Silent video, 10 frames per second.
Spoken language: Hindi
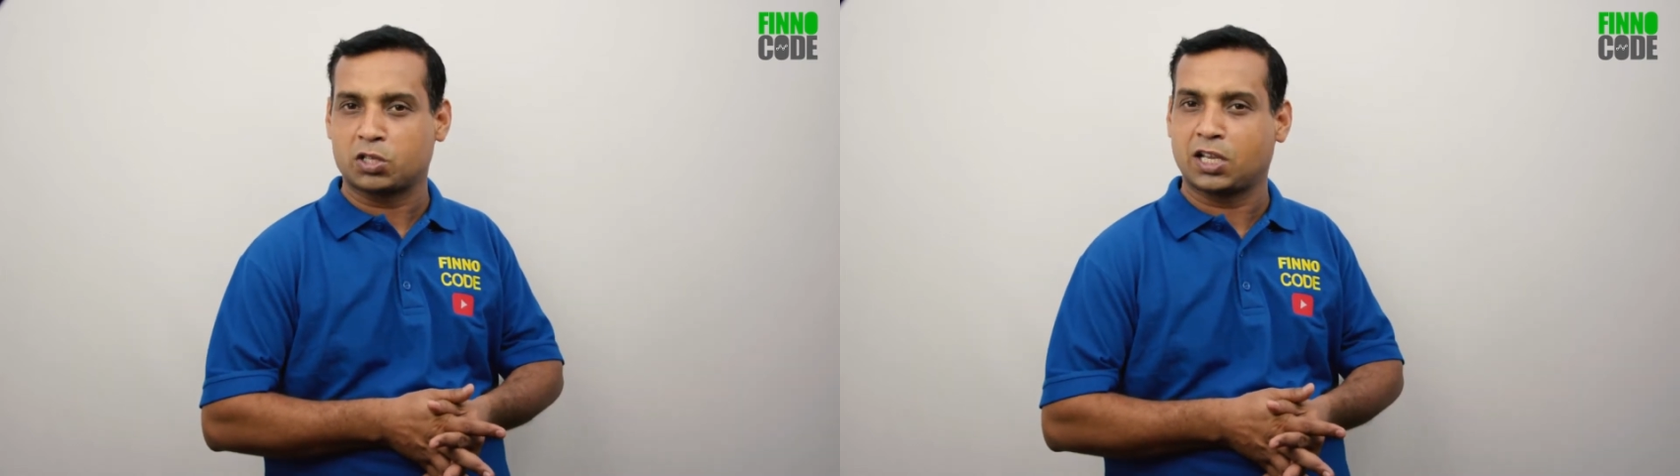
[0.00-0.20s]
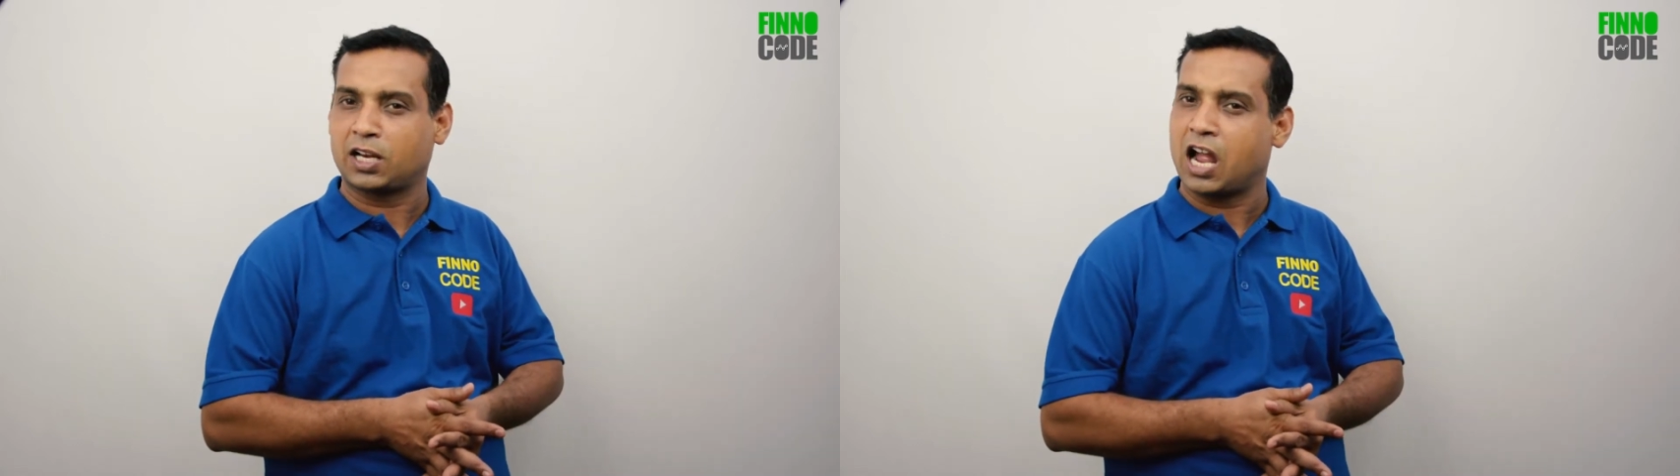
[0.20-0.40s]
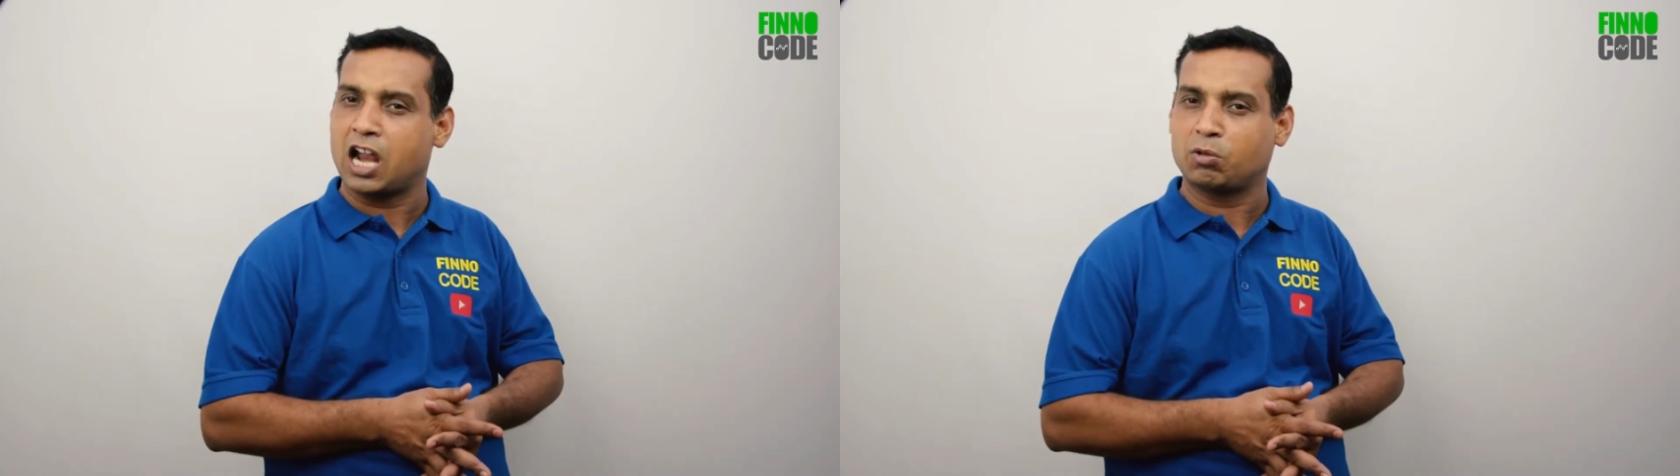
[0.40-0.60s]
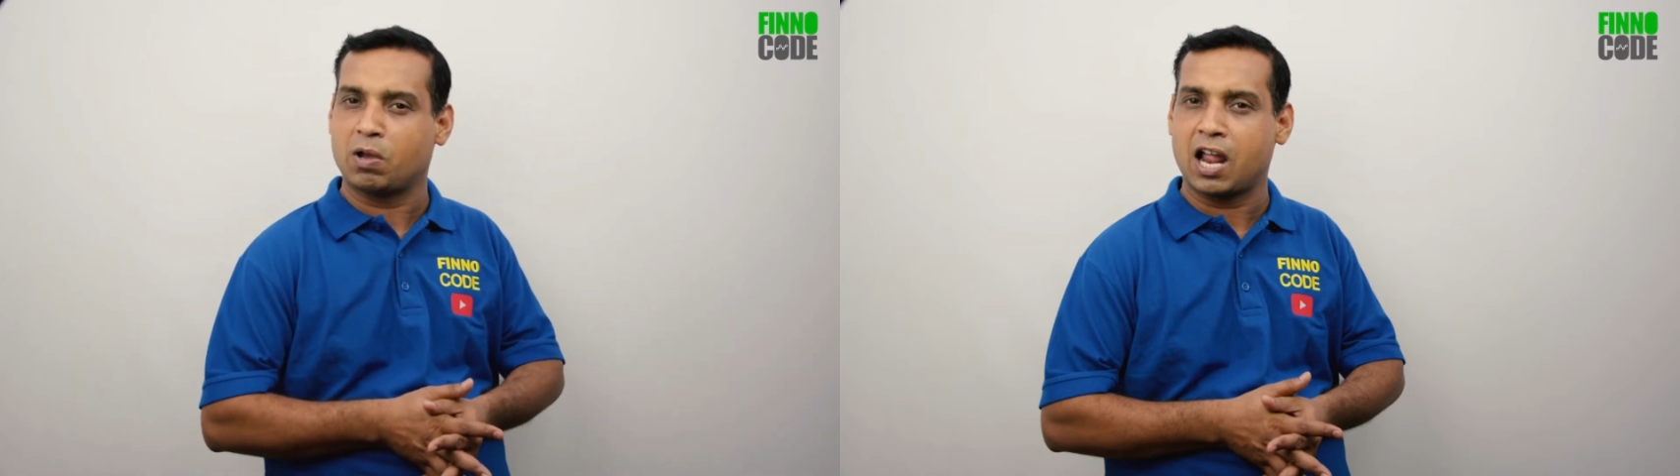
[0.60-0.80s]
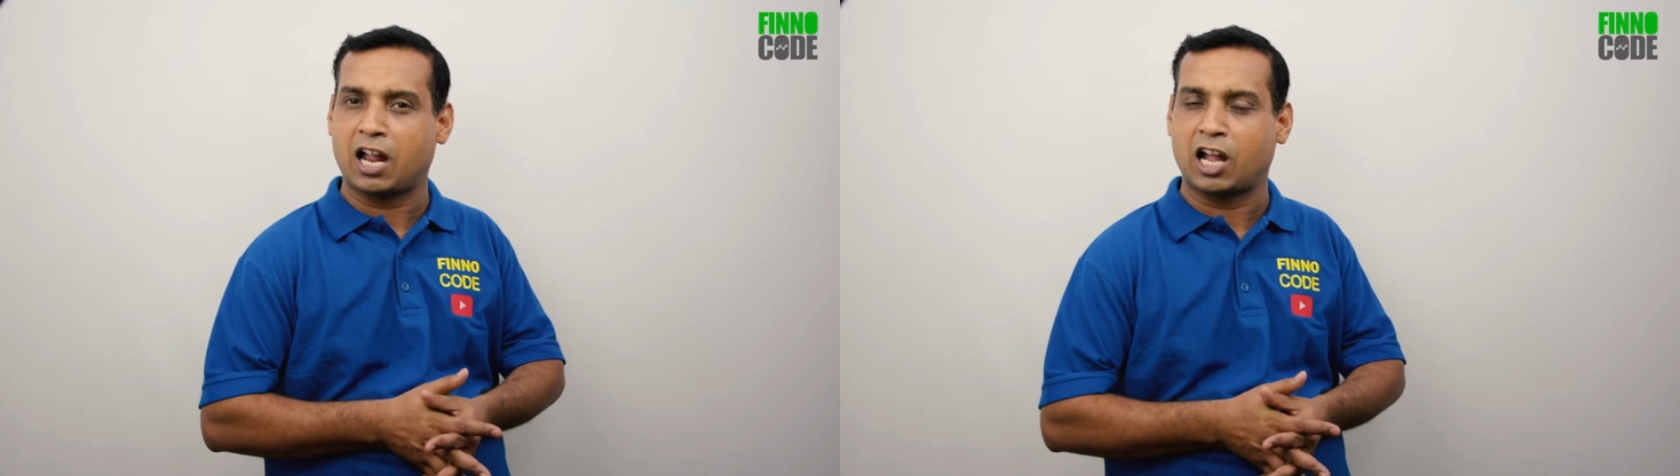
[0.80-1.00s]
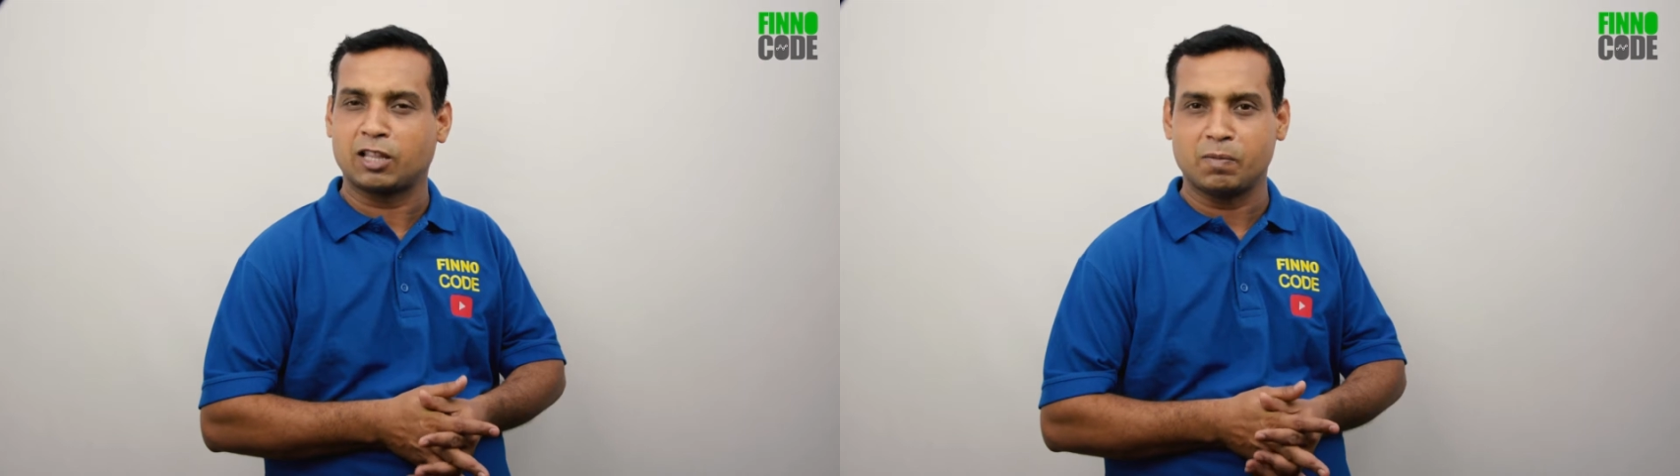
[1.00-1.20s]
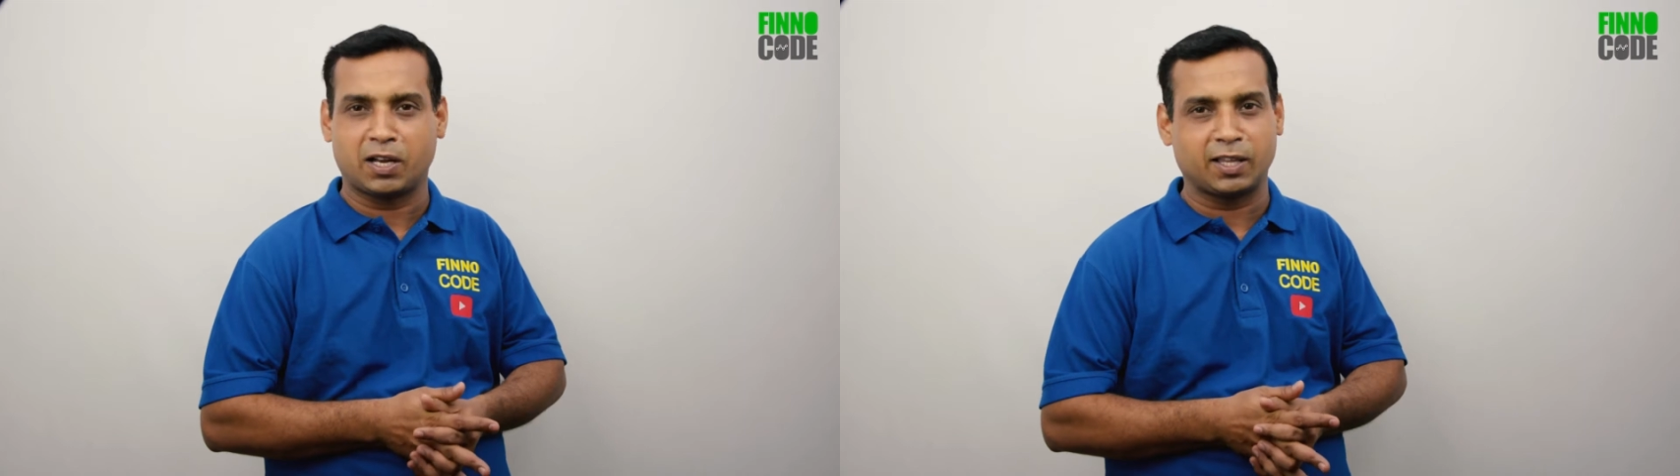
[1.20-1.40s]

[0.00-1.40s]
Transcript: सरकार द्वारा खत्म